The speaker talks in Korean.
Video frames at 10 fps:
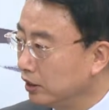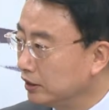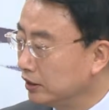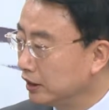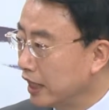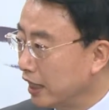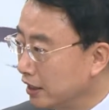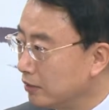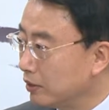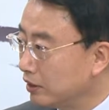가지 이제
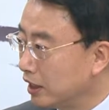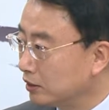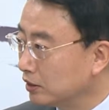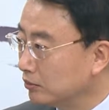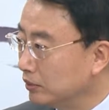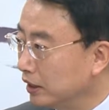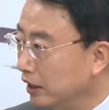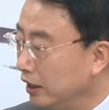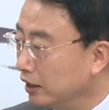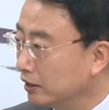간담회를 하셨습니다.
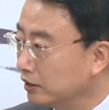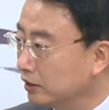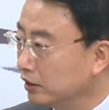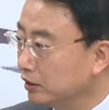예, 예, 그래서 이제 예.